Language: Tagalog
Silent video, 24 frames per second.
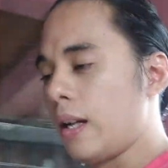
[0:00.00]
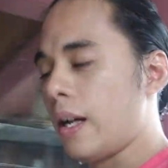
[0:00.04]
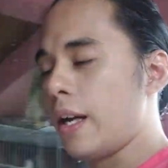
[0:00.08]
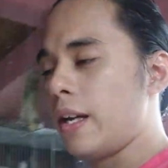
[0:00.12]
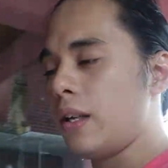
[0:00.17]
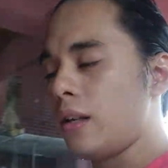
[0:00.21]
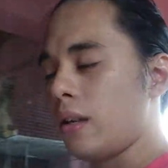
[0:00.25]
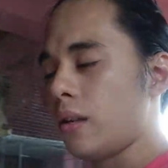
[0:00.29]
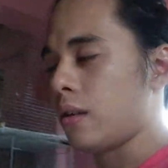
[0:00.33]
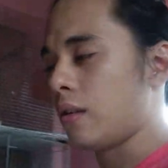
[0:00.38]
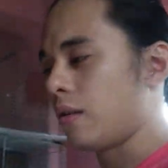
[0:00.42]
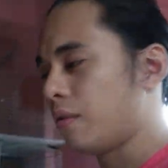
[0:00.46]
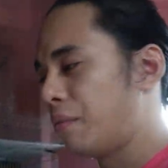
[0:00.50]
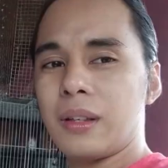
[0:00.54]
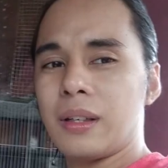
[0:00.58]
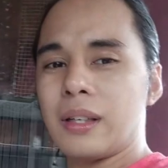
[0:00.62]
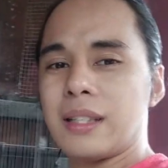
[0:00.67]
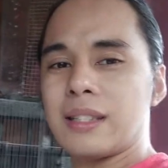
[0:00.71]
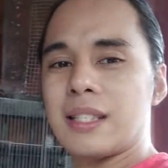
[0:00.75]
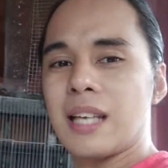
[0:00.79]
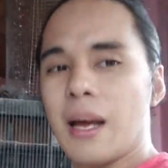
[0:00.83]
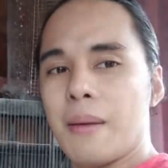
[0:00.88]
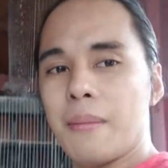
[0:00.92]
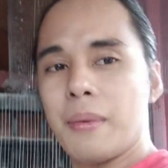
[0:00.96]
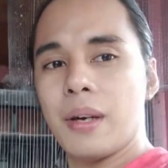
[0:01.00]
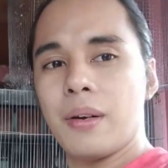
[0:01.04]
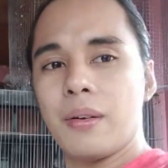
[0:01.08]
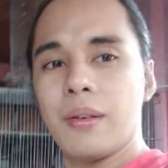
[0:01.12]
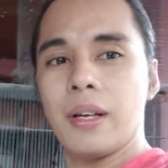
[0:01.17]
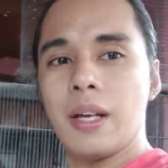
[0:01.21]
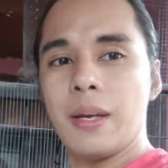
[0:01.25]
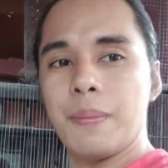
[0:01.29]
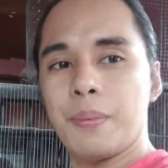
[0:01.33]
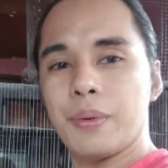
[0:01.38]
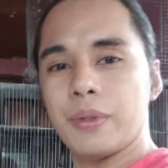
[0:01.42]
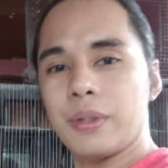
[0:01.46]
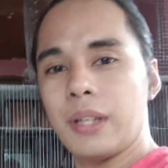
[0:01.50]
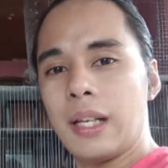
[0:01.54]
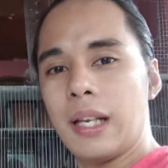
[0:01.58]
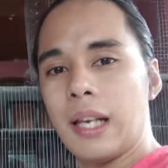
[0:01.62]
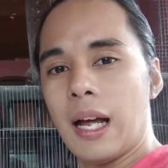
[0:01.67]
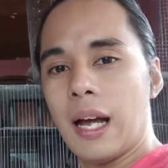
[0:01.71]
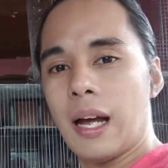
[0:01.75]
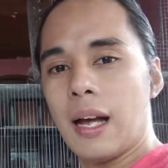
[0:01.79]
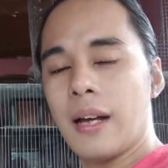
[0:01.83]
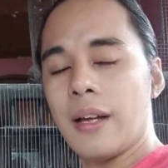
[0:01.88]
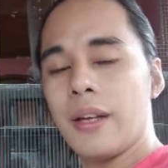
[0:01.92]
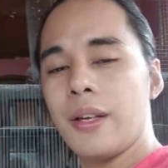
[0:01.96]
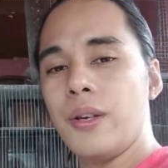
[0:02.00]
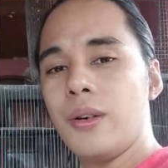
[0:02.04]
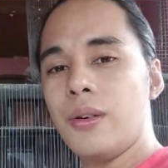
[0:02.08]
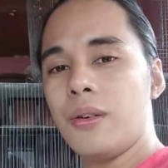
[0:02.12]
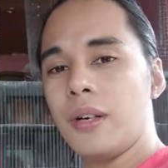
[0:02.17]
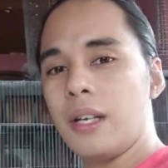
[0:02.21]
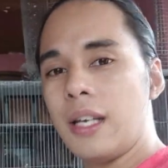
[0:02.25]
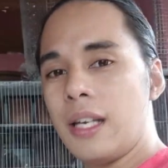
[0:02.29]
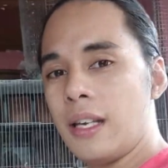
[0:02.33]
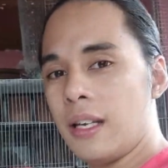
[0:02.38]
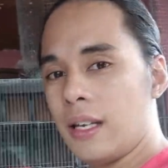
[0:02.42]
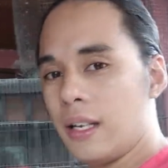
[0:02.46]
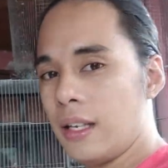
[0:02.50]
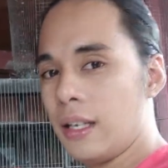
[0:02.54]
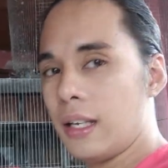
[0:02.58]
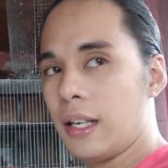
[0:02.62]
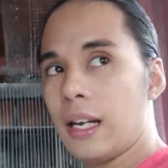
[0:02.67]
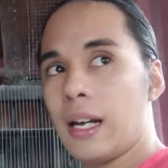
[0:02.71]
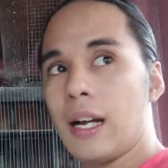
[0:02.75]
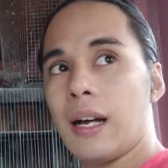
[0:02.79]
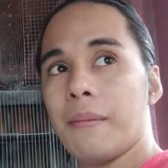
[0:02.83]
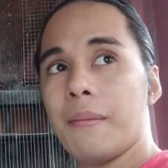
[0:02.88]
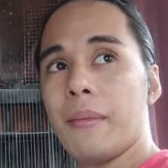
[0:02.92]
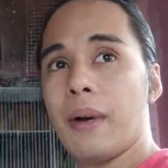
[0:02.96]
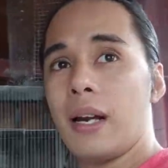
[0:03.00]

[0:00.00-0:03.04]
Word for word: Ay, kasama ng ipot nila, yung ihi nila.